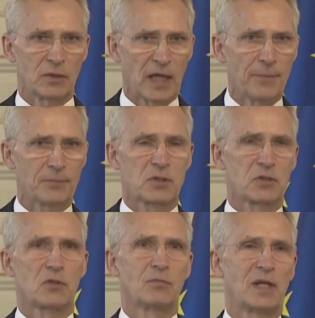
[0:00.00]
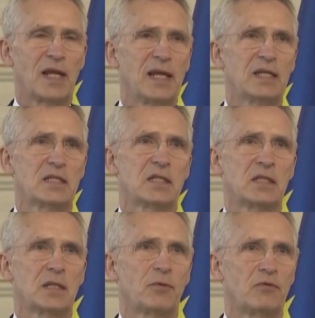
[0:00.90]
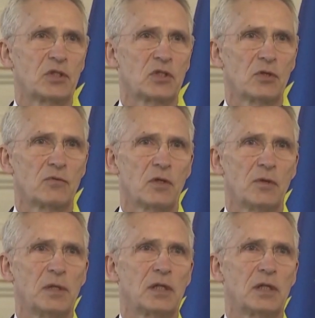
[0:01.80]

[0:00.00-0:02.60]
Thay vì thành lập một quỹ trong 5 năm,